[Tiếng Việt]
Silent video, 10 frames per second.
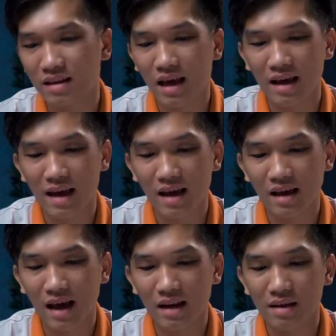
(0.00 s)
tai nghe
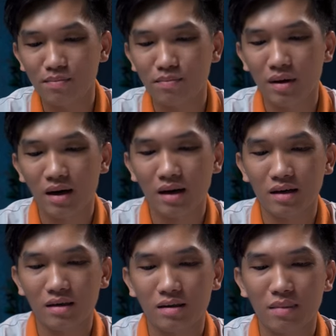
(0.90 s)
Calip uh, à,